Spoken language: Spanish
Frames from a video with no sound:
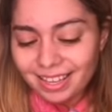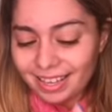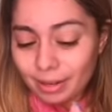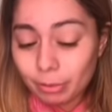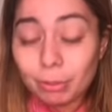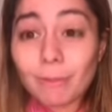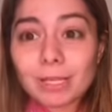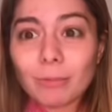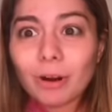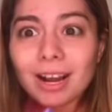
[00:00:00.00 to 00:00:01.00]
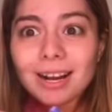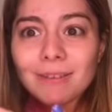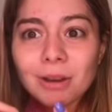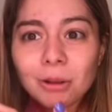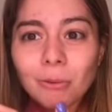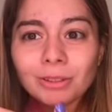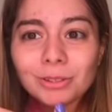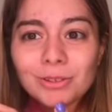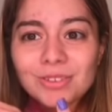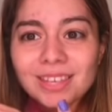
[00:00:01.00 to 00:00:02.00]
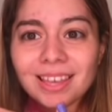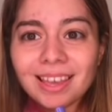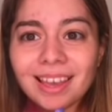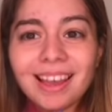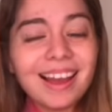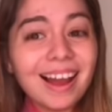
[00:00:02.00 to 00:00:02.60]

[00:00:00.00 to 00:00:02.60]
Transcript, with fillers: Eh, bueno, vamos a mojarla y ver cuánto se